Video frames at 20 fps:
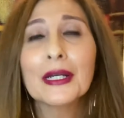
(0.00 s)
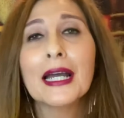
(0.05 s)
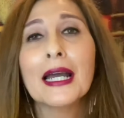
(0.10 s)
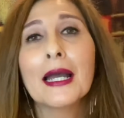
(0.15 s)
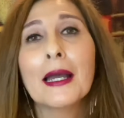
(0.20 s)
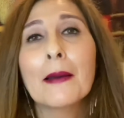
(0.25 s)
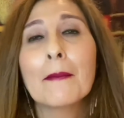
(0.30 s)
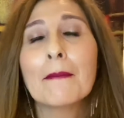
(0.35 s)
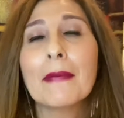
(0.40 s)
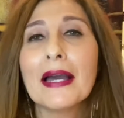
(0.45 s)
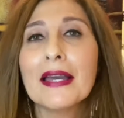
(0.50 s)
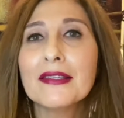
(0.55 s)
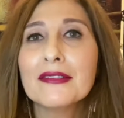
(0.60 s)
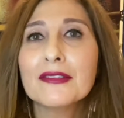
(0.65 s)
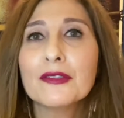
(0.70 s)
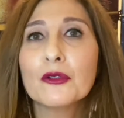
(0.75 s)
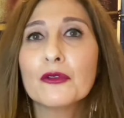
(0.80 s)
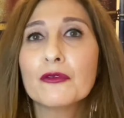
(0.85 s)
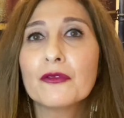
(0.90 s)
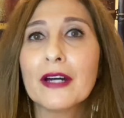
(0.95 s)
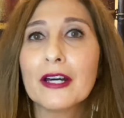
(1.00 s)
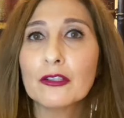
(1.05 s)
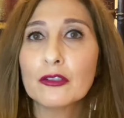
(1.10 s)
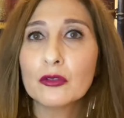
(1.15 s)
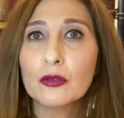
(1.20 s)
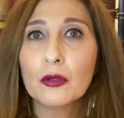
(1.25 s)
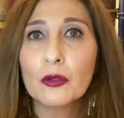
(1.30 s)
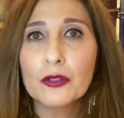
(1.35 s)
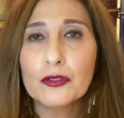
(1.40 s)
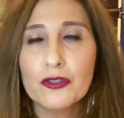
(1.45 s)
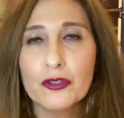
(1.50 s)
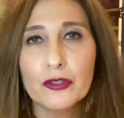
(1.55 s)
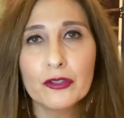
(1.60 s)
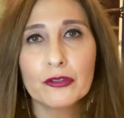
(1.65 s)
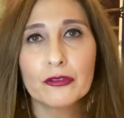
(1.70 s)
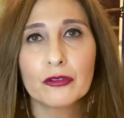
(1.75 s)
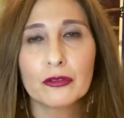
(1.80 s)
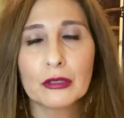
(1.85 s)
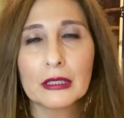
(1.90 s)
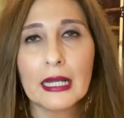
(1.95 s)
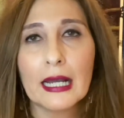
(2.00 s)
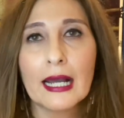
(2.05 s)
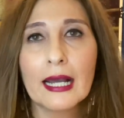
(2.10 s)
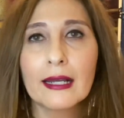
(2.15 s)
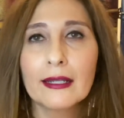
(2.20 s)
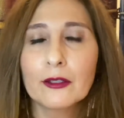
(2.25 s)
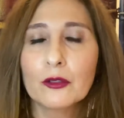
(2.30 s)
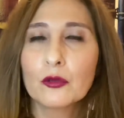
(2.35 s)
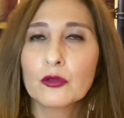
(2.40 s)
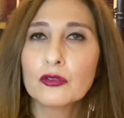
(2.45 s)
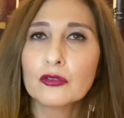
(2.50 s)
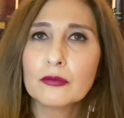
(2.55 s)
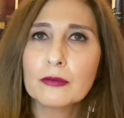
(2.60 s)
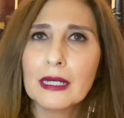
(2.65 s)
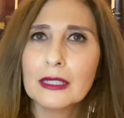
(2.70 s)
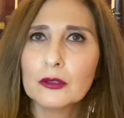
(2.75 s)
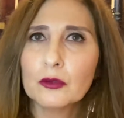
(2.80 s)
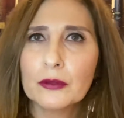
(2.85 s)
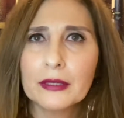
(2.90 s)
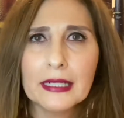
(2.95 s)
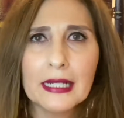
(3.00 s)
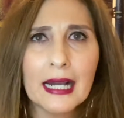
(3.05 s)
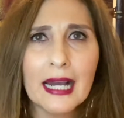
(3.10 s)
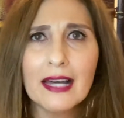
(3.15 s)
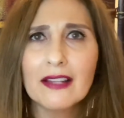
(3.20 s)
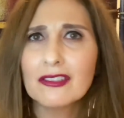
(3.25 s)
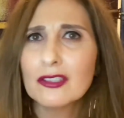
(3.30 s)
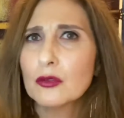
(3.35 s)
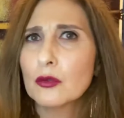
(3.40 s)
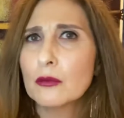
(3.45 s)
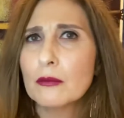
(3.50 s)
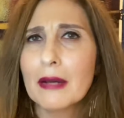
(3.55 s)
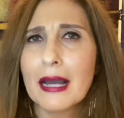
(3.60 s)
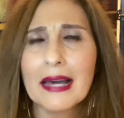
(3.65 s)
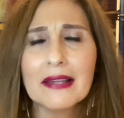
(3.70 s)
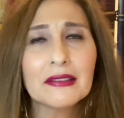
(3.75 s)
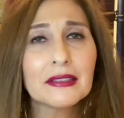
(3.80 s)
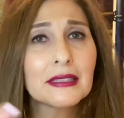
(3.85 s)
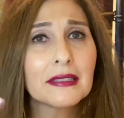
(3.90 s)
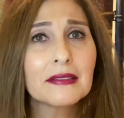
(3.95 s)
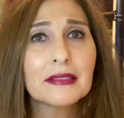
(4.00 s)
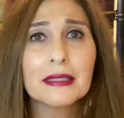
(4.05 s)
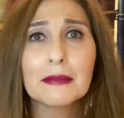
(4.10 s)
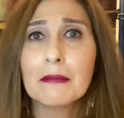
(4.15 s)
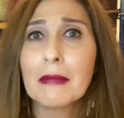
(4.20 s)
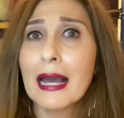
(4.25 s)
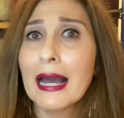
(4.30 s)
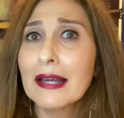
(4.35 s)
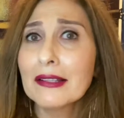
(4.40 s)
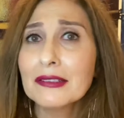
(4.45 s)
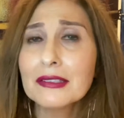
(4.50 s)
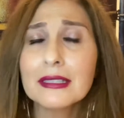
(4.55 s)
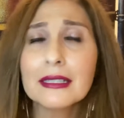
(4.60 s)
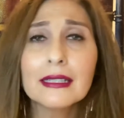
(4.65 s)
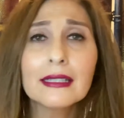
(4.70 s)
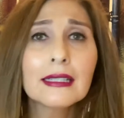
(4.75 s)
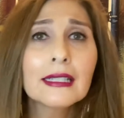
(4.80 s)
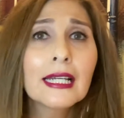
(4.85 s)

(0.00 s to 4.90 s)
Mas eu faço rodízio, tá? Eu uso batom em casa, com máscara, sem máscara.